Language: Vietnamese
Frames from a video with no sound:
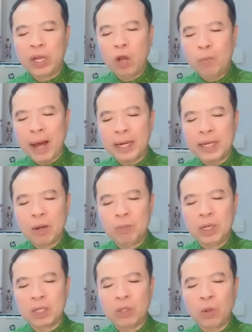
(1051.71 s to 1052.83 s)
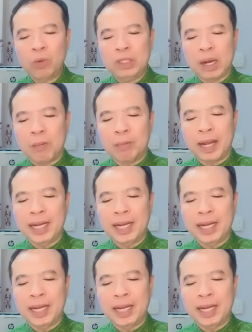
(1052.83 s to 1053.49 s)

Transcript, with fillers: nếu bạn không được tôn trọng,